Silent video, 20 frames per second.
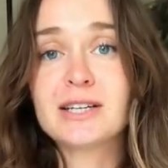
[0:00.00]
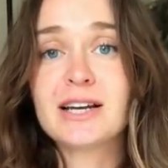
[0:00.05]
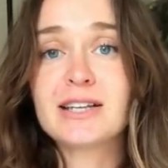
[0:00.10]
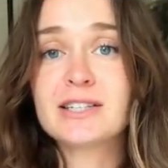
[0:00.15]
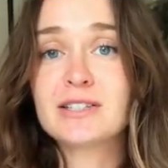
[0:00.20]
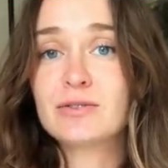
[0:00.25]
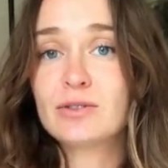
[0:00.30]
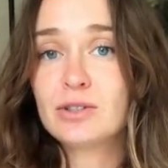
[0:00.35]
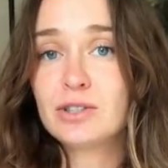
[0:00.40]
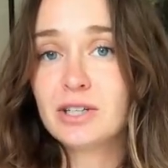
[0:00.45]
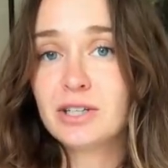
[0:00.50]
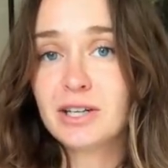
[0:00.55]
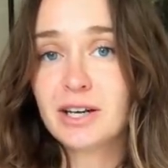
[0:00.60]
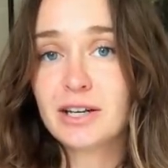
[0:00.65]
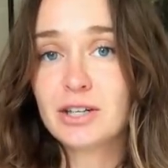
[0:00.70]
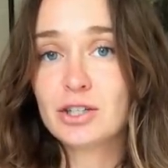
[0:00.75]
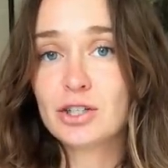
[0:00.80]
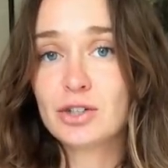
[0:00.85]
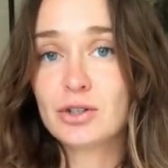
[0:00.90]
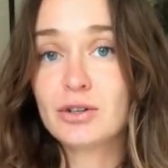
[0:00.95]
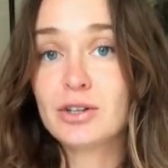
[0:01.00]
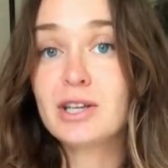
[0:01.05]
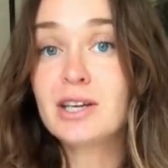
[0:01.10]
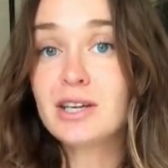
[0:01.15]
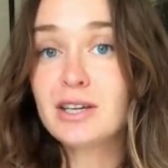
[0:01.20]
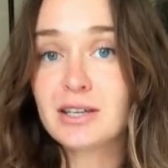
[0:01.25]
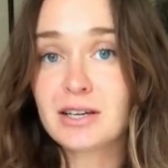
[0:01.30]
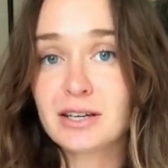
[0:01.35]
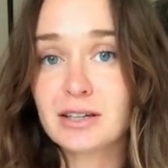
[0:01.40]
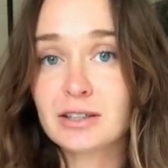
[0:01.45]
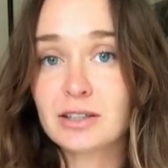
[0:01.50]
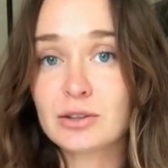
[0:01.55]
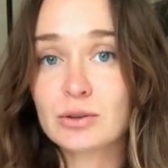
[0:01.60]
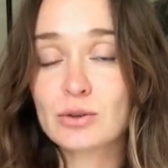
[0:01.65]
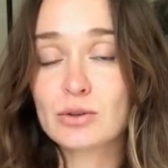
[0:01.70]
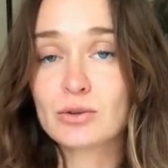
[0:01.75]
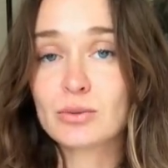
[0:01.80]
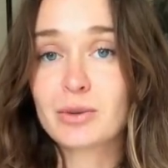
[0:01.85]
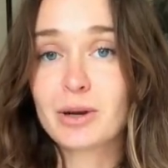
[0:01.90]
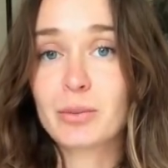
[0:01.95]
А сегодня я еще не ела, то
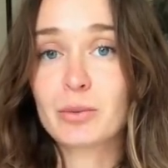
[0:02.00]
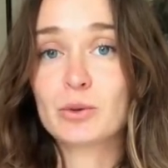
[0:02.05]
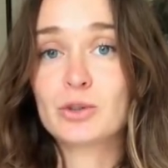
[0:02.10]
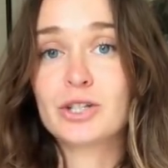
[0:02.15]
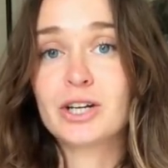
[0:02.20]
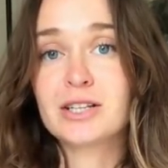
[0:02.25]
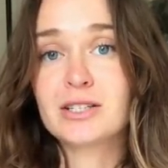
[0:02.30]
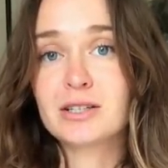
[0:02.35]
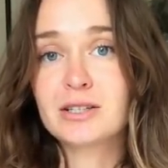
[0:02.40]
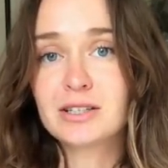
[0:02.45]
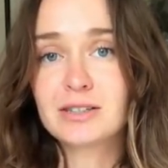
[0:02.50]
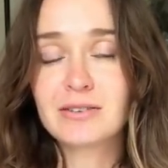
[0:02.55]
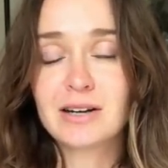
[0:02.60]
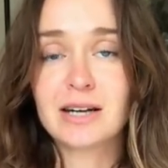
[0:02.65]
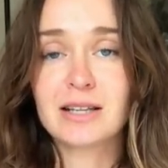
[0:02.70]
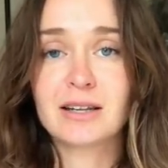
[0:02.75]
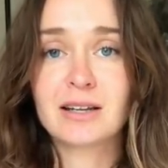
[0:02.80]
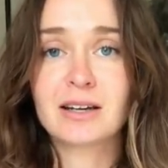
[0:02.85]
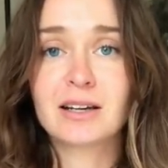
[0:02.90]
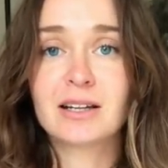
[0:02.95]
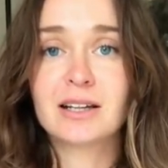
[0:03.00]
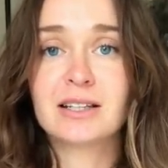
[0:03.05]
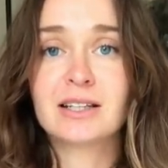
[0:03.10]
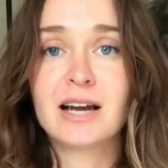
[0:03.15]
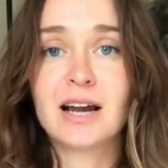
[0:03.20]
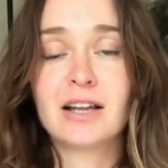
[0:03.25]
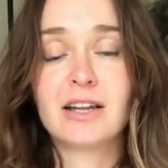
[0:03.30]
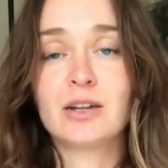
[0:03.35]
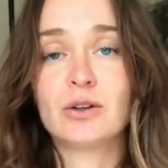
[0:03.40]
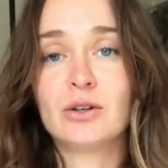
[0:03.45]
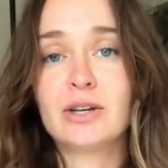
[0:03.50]
есть у меня получается интервальное голодание,